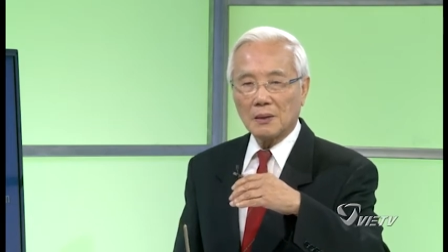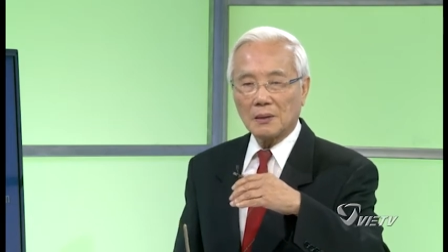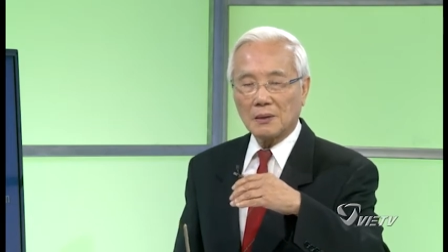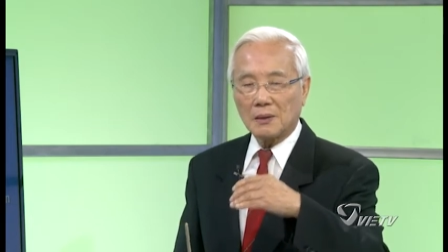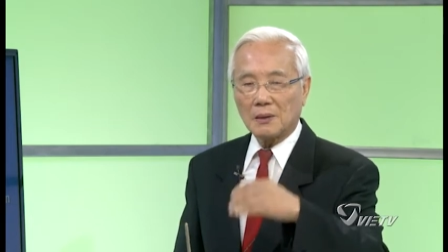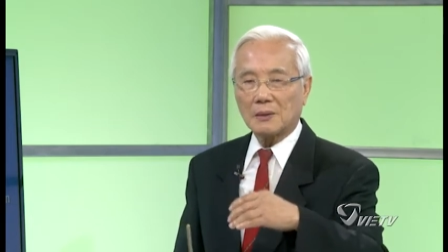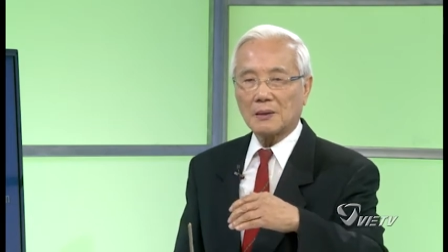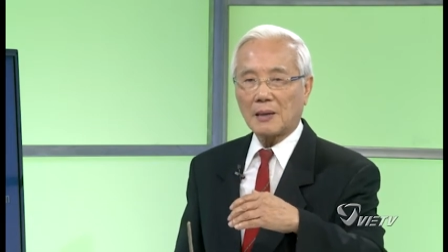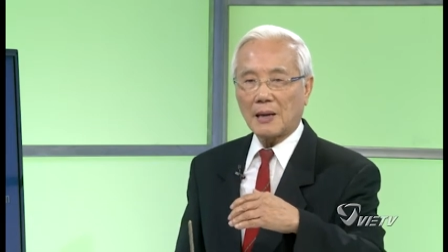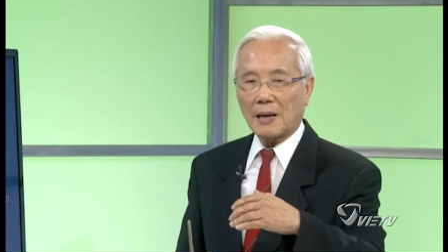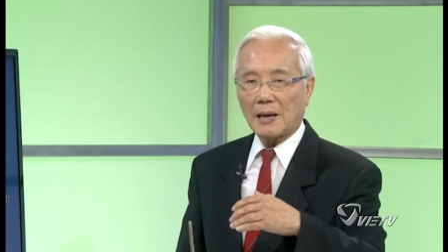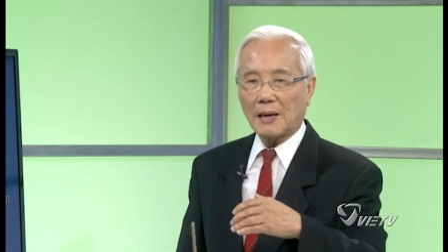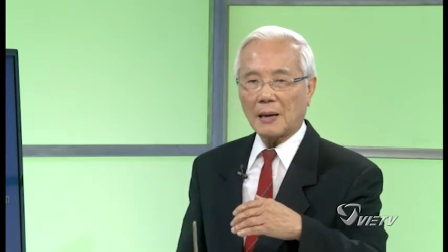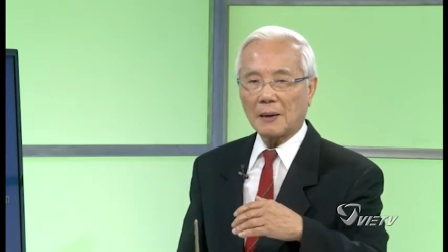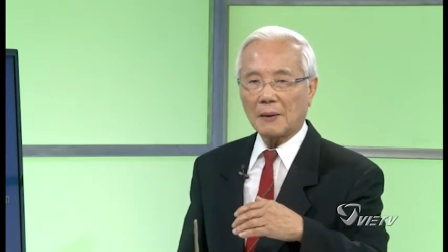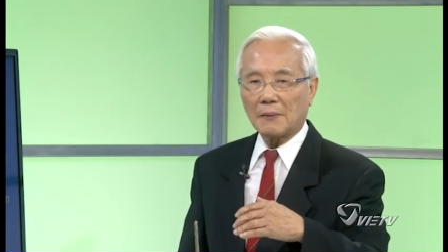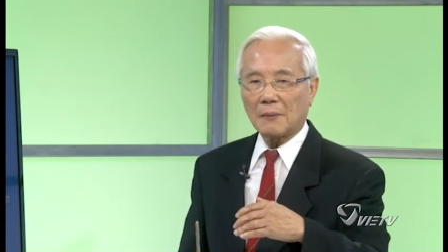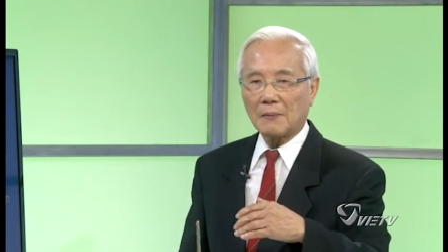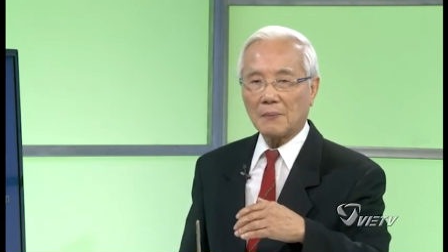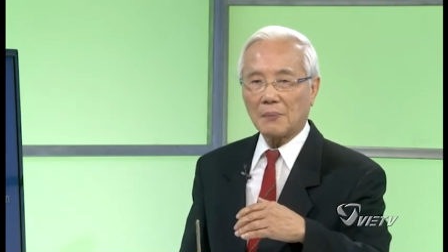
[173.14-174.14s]
trực tràng
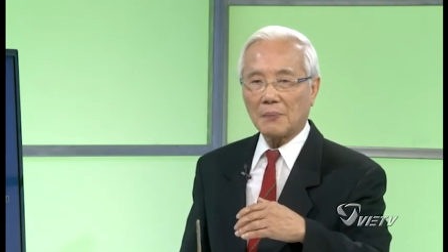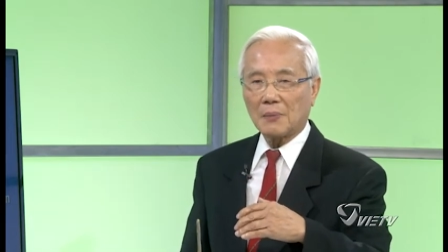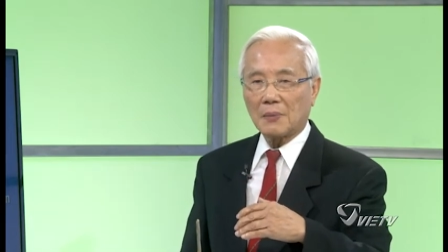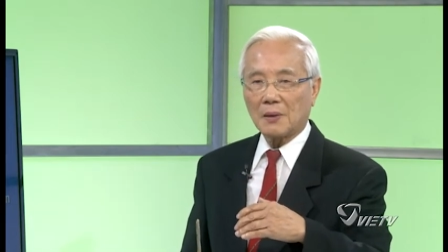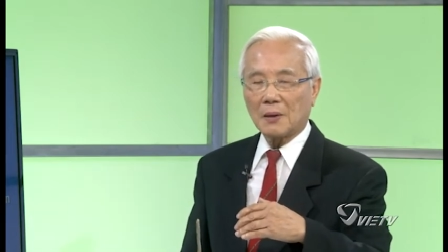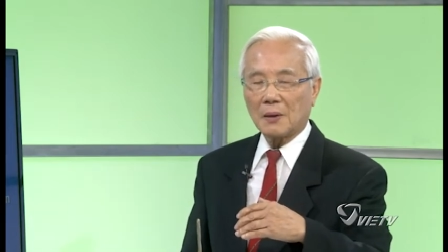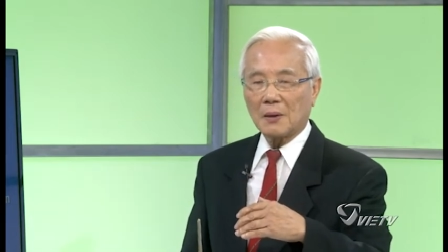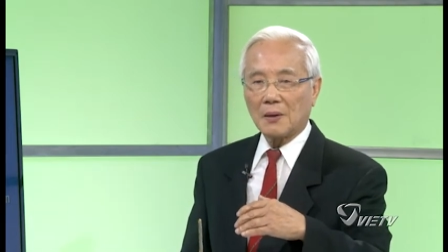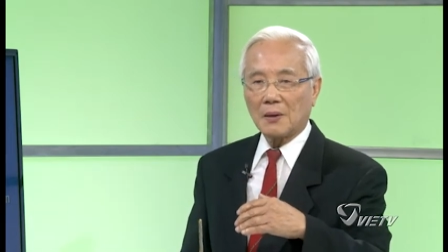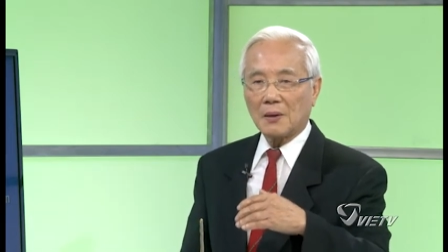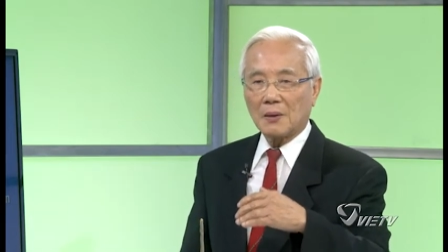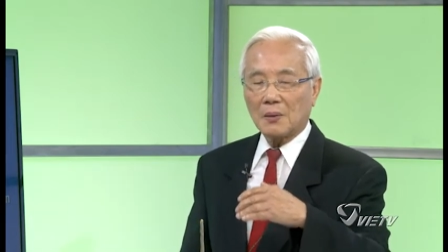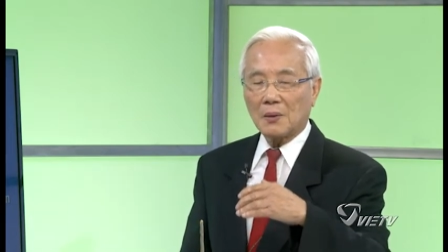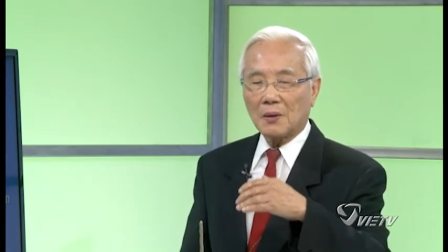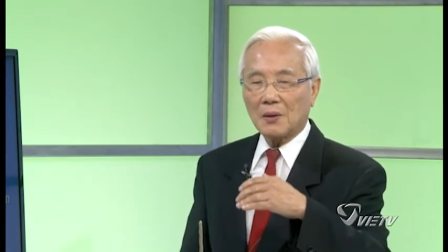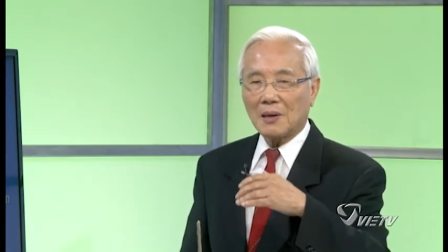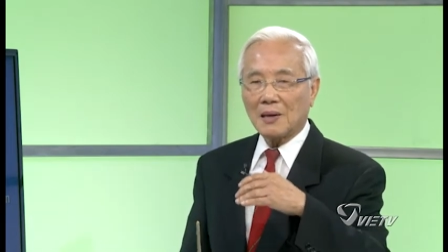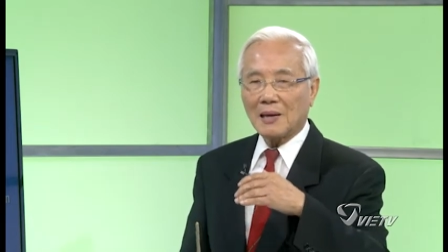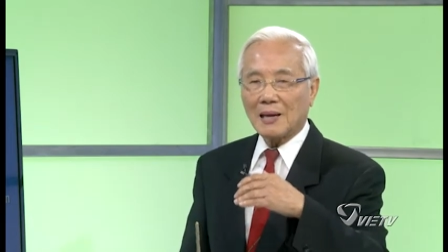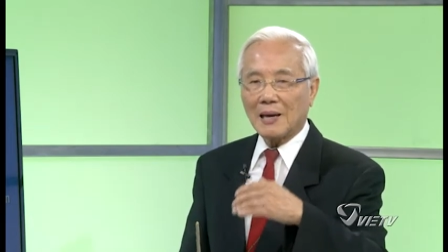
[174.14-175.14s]

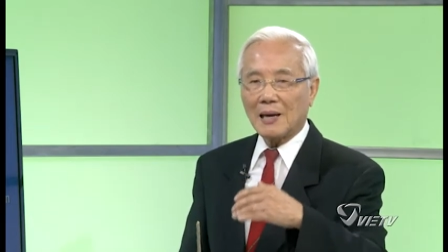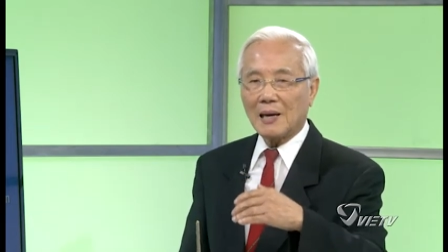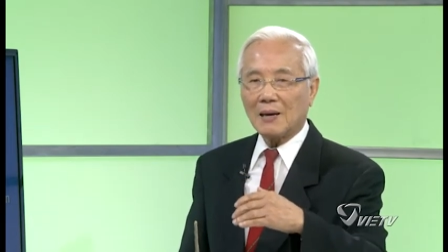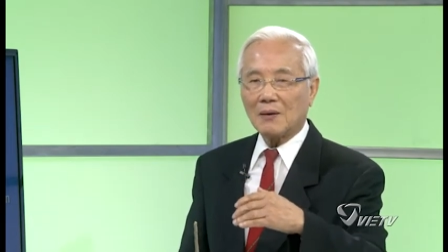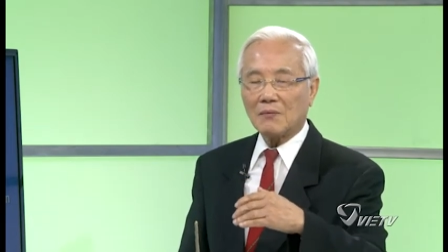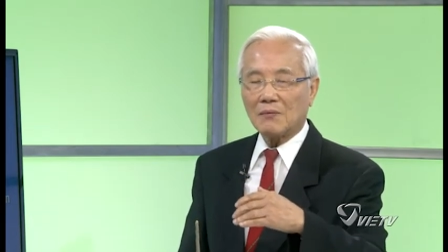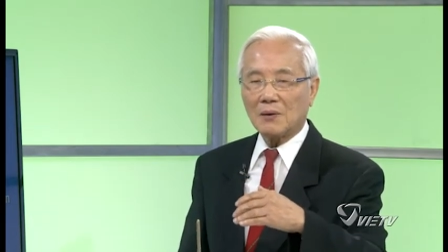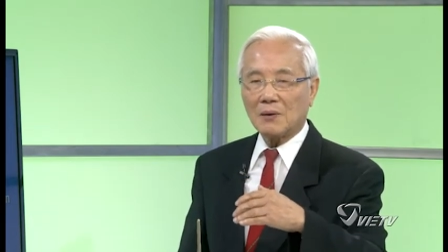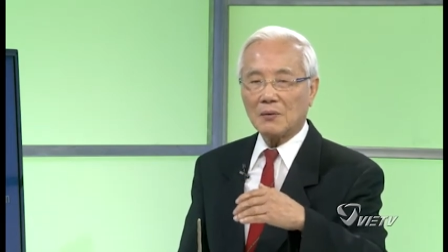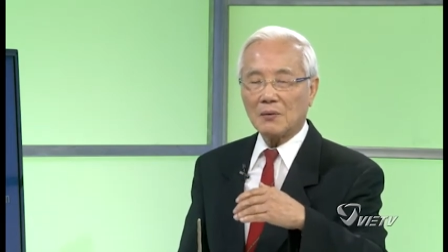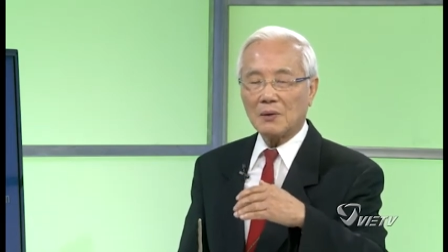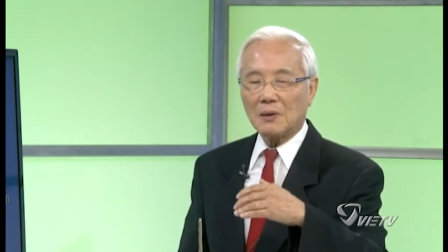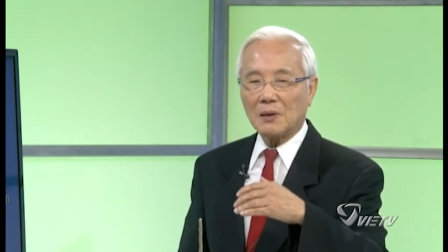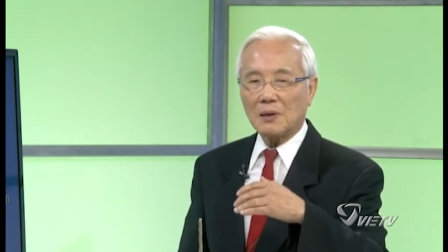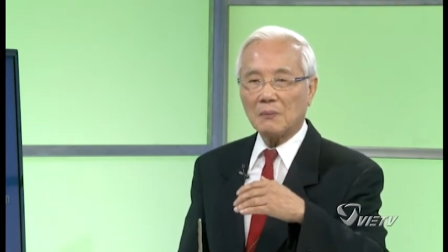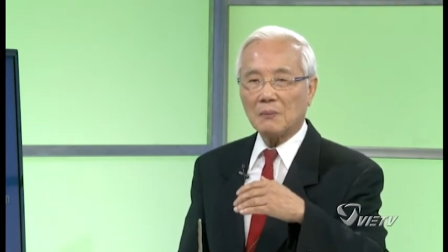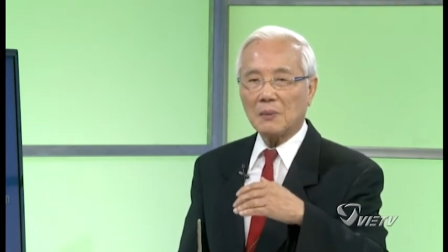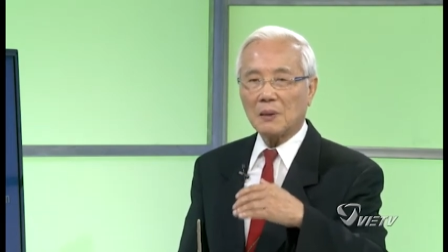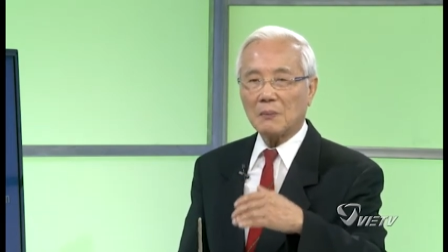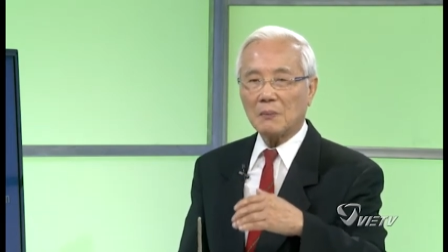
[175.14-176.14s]
nó đè vào những
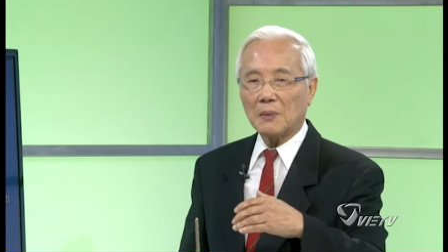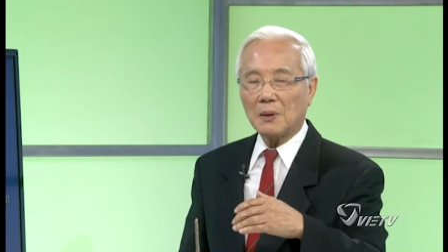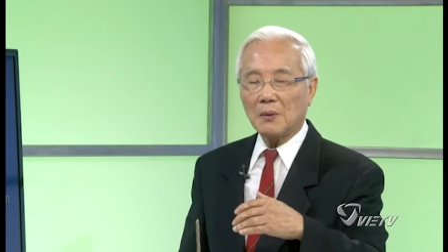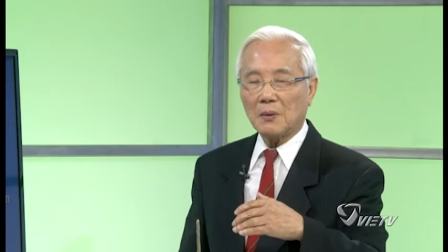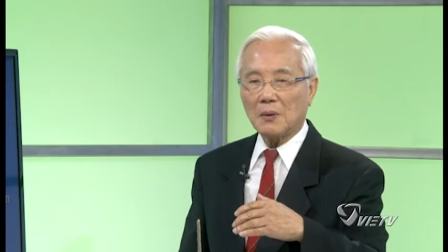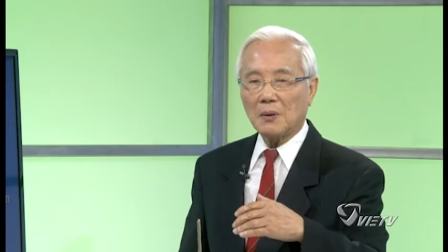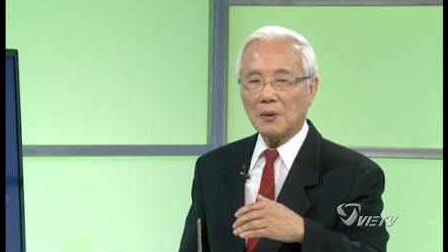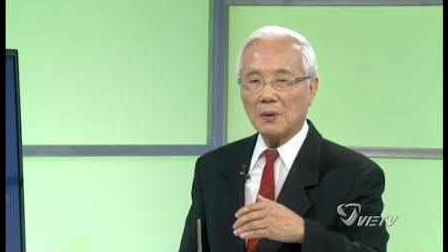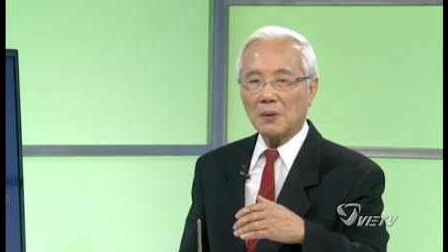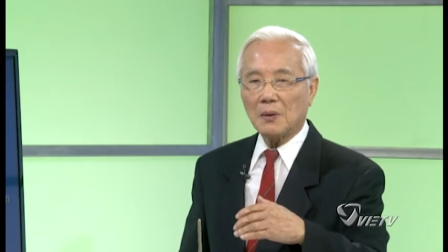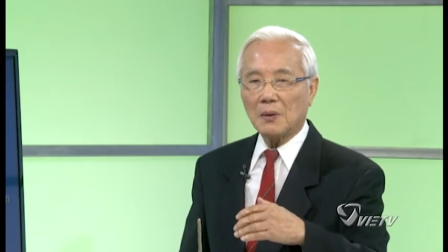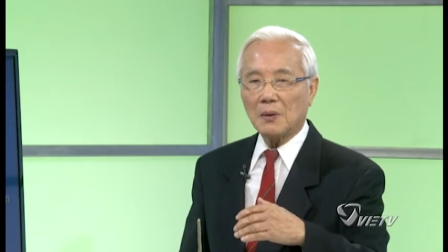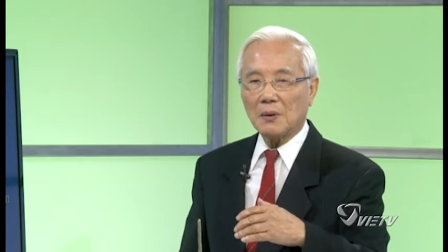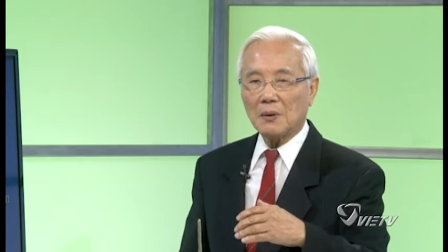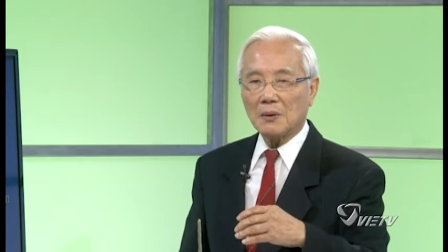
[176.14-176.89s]
cái mạch máu đó